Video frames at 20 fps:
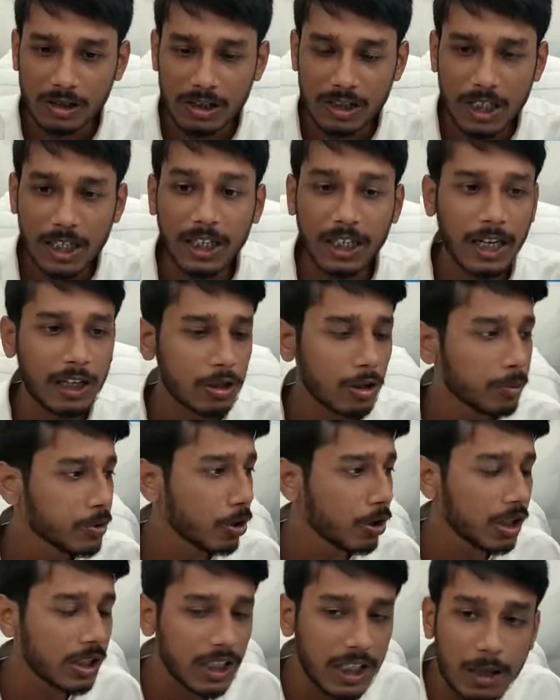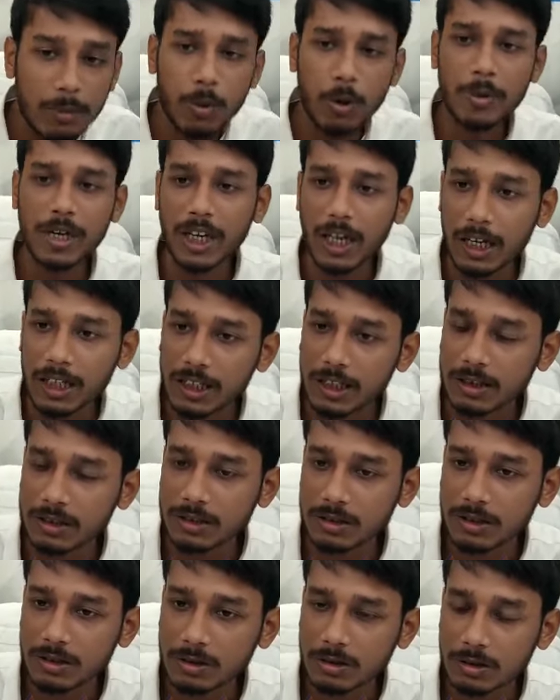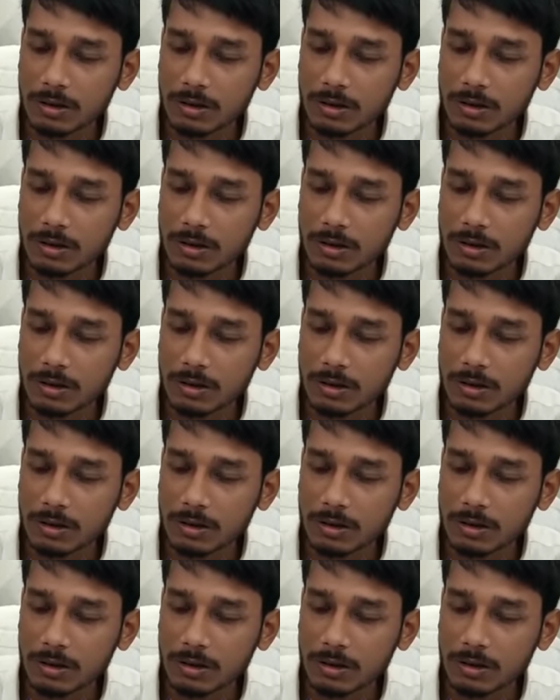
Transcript: শিক্ষা দপ্তর কী ভূমিকা নিয়েছে